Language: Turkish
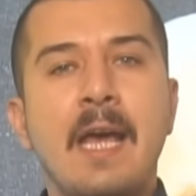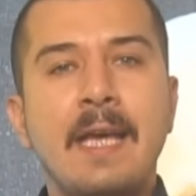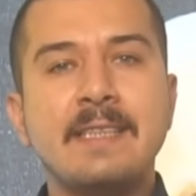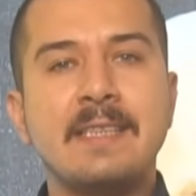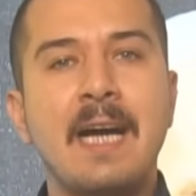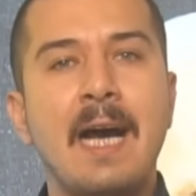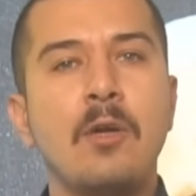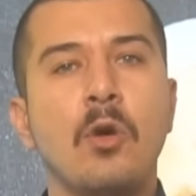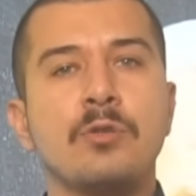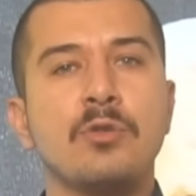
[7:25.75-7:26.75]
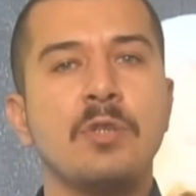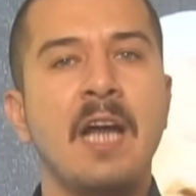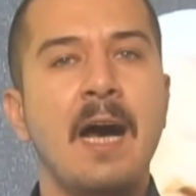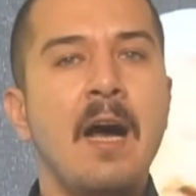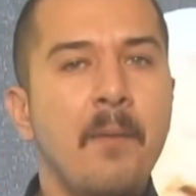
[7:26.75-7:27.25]
İsrail
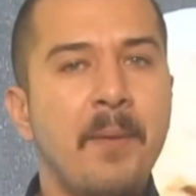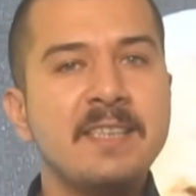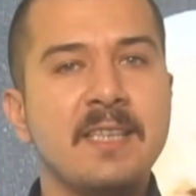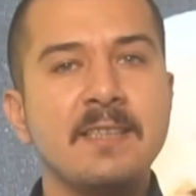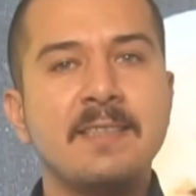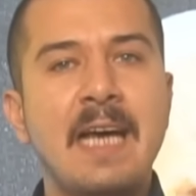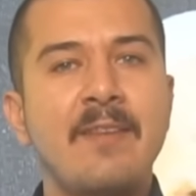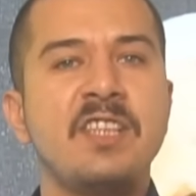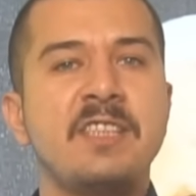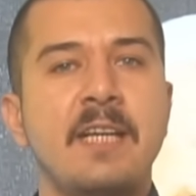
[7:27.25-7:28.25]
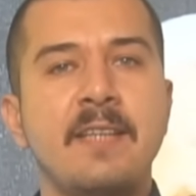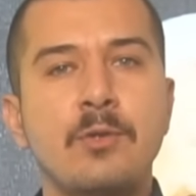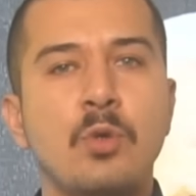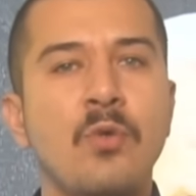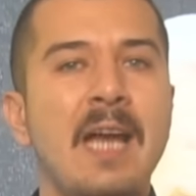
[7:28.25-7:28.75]
ordusuna, basın servislerine
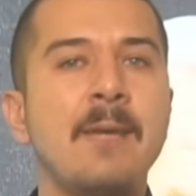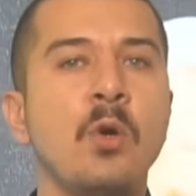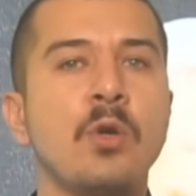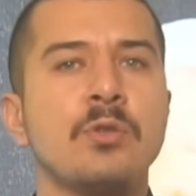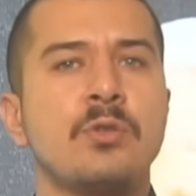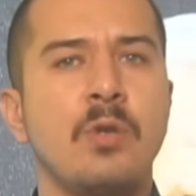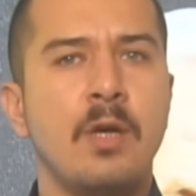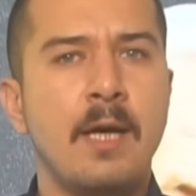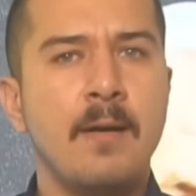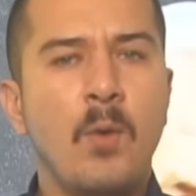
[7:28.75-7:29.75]
güvenmiyoruz diyor ya.